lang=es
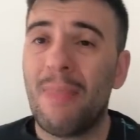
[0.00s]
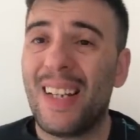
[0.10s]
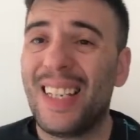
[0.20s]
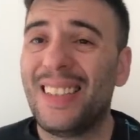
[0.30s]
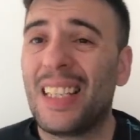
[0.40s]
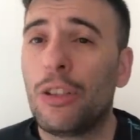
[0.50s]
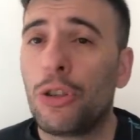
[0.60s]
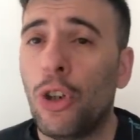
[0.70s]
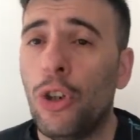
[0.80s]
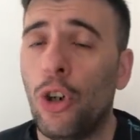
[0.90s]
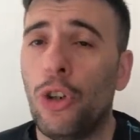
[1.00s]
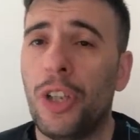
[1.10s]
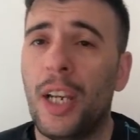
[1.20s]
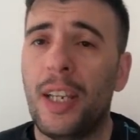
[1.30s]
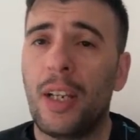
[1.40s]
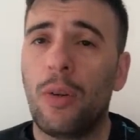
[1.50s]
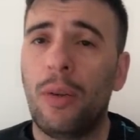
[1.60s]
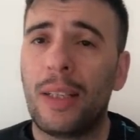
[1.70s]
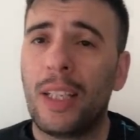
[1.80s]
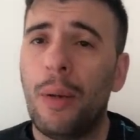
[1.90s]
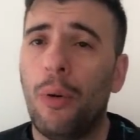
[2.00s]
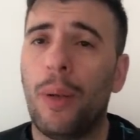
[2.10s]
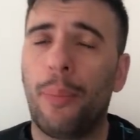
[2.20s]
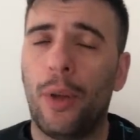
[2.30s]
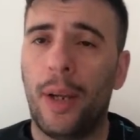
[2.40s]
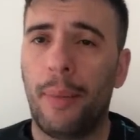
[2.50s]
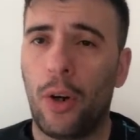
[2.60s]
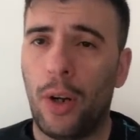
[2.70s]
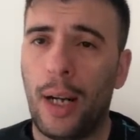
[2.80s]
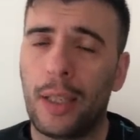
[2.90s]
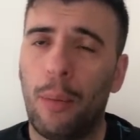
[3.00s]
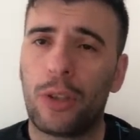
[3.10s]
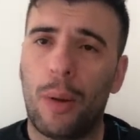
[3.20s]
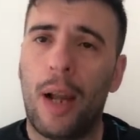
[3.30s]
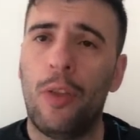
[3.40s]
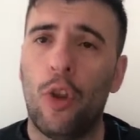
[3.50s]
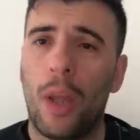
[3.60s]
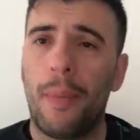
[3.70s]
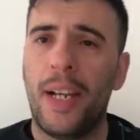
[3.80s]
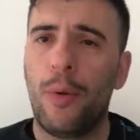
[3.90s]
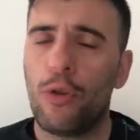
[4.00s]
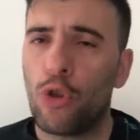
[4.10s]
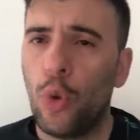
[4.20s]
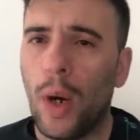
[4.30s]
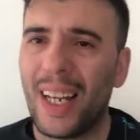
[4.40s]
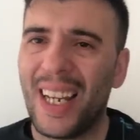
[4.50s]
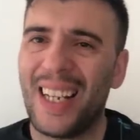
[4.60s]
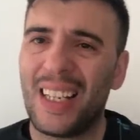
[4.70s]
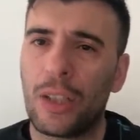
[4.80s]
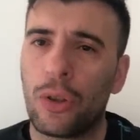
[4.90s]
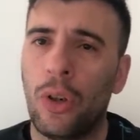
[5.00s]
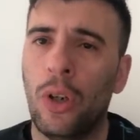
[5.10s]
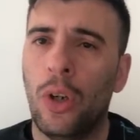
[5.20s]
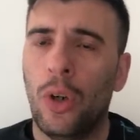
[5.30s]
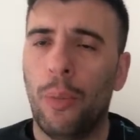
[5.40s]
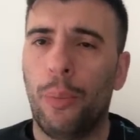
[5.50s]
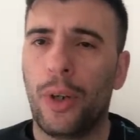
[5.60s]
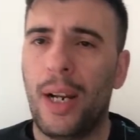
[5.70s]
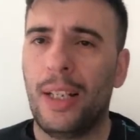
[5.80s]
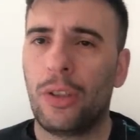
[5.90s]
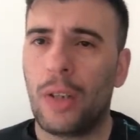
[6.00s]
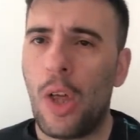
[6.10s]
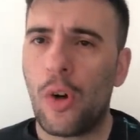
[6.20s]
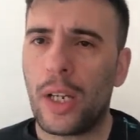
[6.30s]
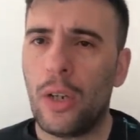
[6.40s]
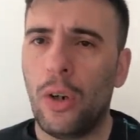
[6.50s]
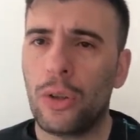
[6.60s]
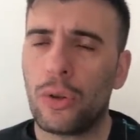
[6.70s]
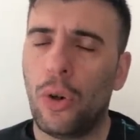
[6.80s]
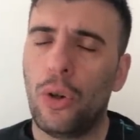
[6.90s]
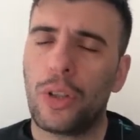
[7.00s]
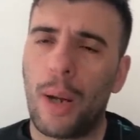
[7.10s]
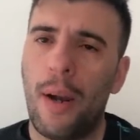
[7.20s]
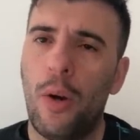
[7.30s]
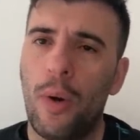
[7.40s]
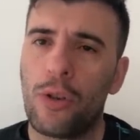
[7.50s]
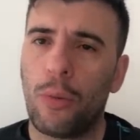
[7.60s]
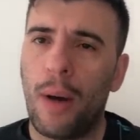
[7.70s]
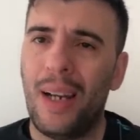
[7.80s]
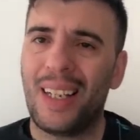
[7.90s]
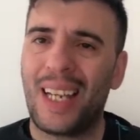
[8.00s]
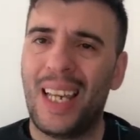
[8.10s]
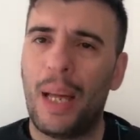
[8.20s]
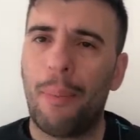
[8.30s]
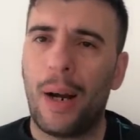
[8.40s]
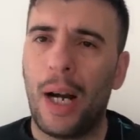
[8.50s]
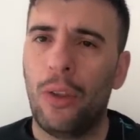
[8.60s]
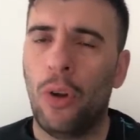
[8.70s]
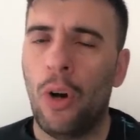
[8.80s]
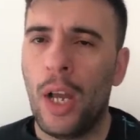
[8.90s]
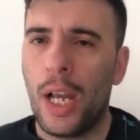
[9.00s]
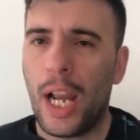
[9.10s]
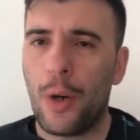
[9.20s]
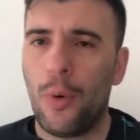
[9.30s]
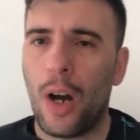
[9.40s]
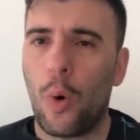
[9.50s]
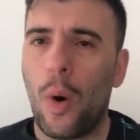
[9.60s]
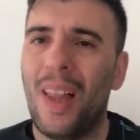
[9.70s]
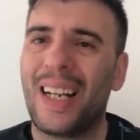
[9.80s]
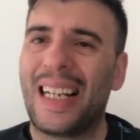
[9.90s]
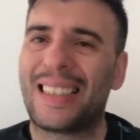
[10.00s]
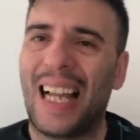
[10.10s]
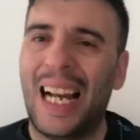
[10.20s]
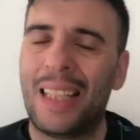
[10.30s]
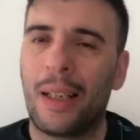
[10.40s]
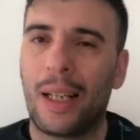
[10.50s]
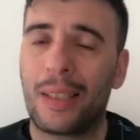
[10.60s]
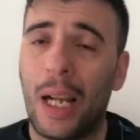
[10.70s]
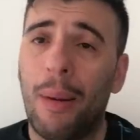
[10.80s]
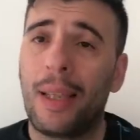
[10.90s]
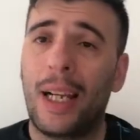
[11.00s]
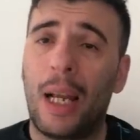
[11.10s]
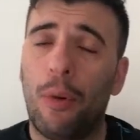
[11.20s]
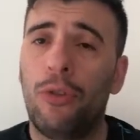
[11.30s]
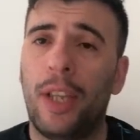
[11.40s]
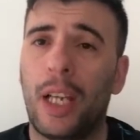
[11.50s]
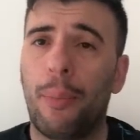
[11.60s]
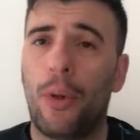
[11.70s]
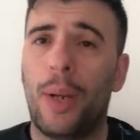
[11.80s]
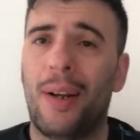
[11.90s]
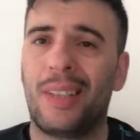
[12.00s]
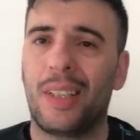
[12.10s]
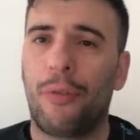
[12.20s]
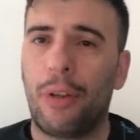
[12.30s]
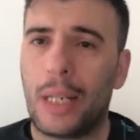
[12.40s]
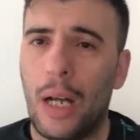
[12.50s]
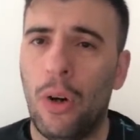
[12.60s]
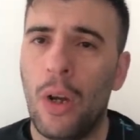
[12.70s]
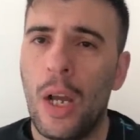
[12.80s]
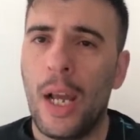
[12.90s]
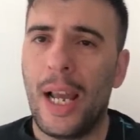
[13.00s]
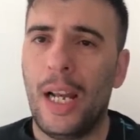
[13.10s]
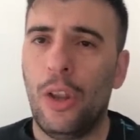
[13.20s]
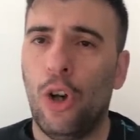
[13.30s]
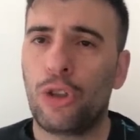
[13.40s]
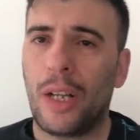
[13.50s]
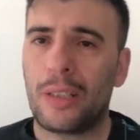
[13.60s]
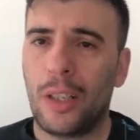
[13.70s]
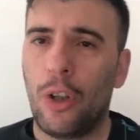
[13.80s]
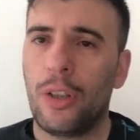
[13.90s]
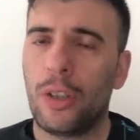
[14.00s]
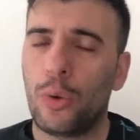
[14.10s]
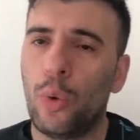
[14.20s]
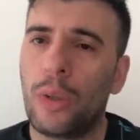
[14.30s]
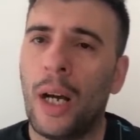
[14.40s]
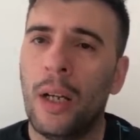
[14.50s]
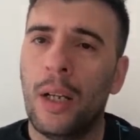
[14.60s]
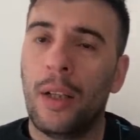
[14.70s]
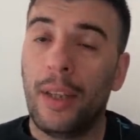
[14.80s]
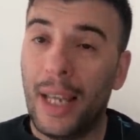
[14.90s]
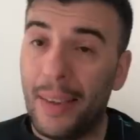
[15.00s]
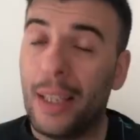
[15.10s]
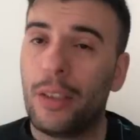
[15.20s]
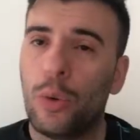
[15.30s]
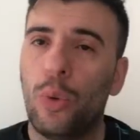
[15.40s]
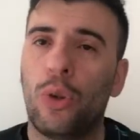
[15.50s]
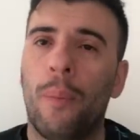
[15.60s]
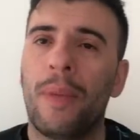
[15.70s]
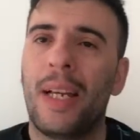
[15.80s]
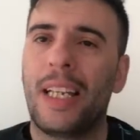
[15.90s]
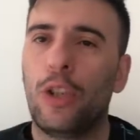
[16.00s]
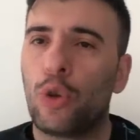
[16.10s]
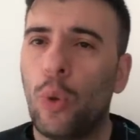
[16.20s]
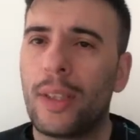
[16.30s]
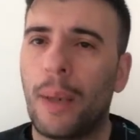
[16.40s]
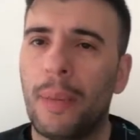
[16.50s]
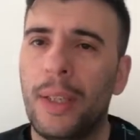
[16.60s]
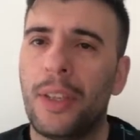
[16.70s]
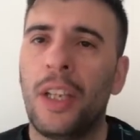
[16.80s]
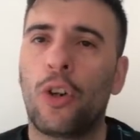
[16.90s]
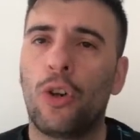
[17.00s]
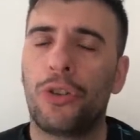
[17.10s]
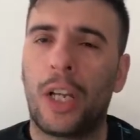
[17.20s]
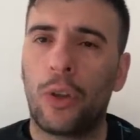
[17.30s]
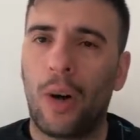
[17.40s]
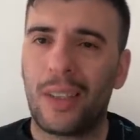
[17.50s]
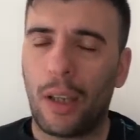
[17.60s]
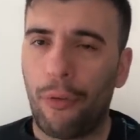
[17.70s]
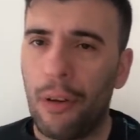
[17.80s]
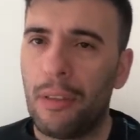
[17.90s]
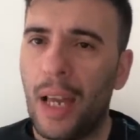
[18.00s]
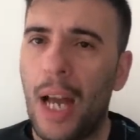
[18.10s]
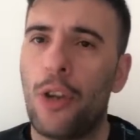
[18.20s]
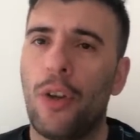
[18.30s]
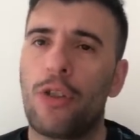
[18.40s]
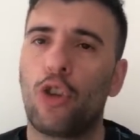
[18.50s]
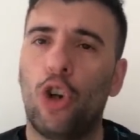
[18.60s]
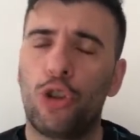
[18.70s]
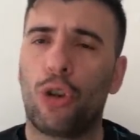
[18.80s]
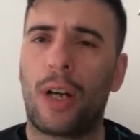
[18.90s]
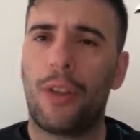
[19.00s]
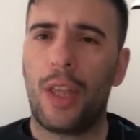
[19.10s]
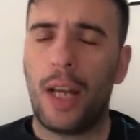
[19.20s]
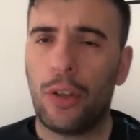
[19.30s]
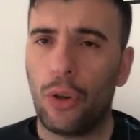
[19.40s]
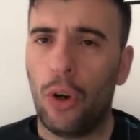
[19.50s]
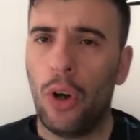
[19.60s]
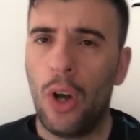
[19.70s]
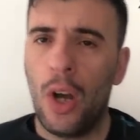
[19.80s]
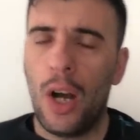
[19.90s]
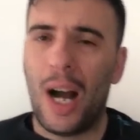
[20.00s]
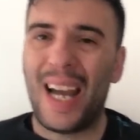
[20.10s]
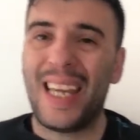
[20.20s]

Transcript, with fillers: intención o no tiene ningún atisbo de poder mejorar. Estamos hablando de Emiliano Insúa que ingresó por el lesionado Quirós, otra vez lo hizo mal, queda pagando en una jugada que, salga, salva a que podría haber significado el 2 a 0 de, instituta, eh, de Instituto. Insúa también tiene contrato hasta fin de año y es otro candidato a